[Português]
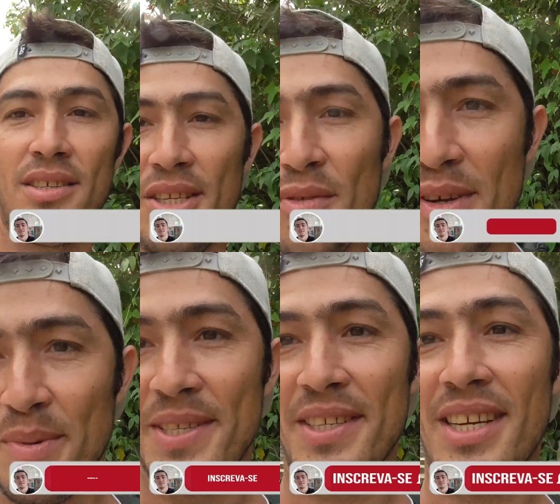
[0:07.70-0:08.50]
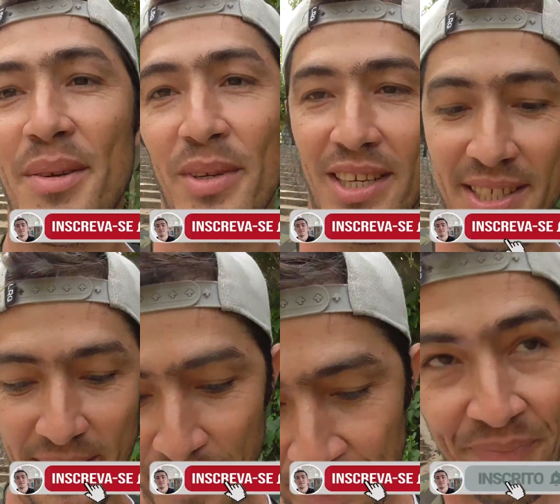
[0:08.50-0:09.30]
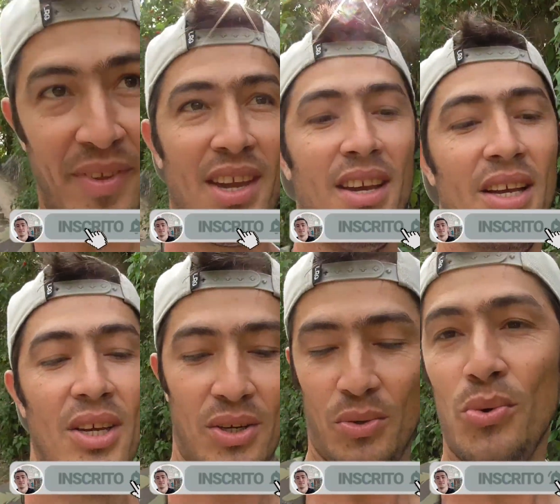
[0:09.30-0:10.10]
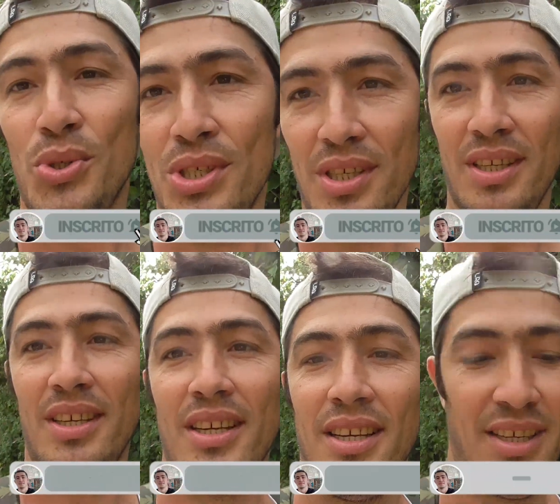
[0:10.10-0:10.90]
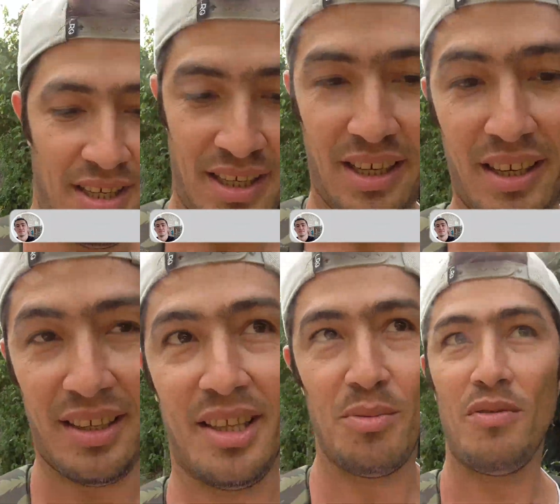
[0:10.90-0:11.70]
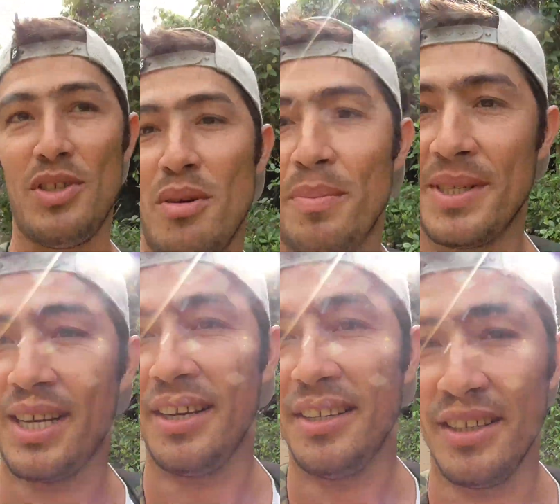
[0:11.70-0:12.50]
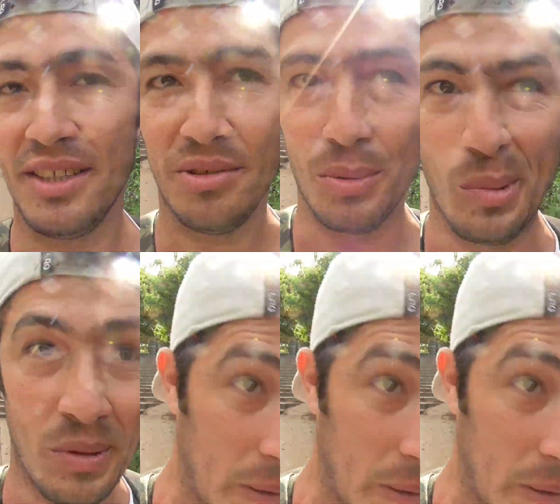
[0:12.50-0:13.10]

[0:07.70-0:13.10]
Salve rapaziada, beleza? Hoje estamos é, indo fazer uma pescaria ali no,